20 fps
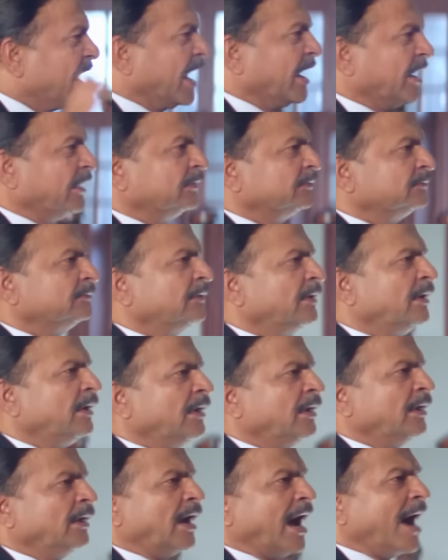नहीं
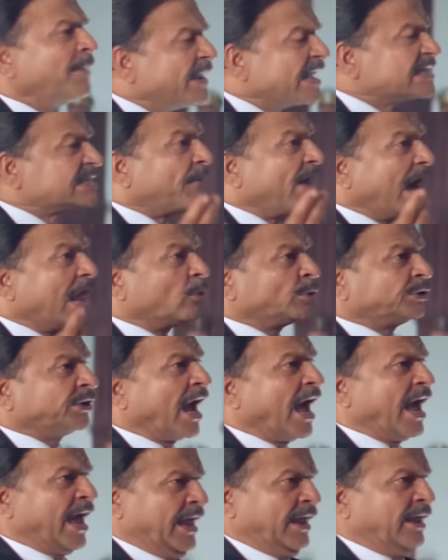है अब यह सवाल उठता
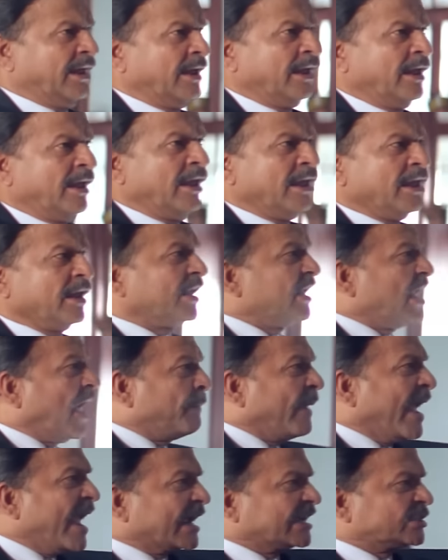है कि ये
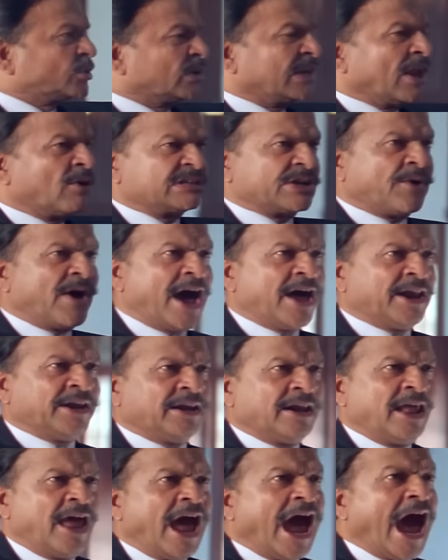बेकसूर नौजवान
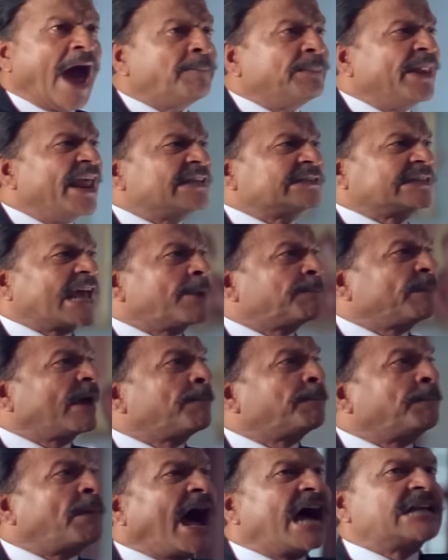अपने सर
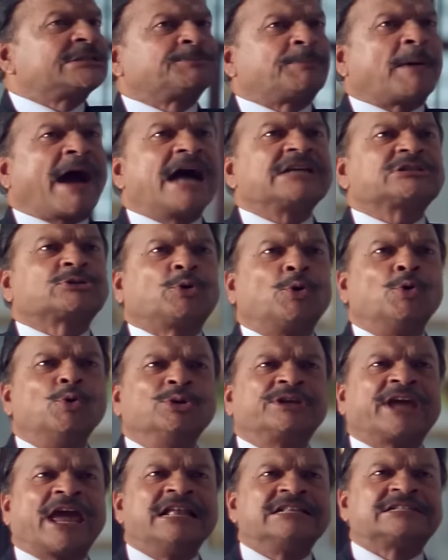पर चार चार खून
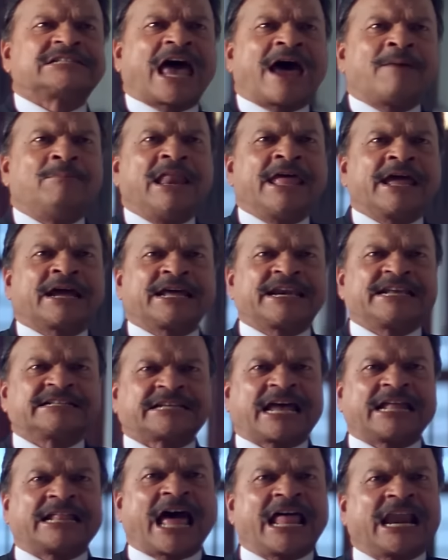के इल्जाम लेकर
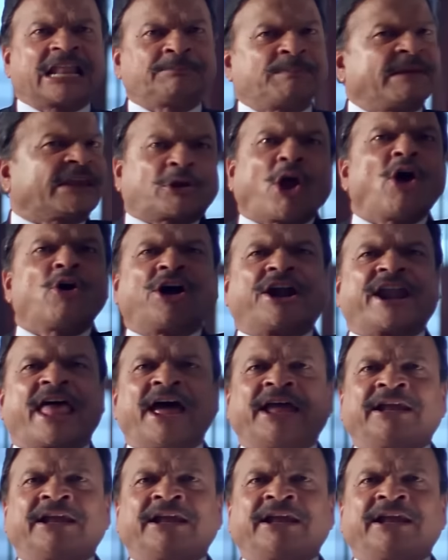इस अदालत में क्यों खड़ा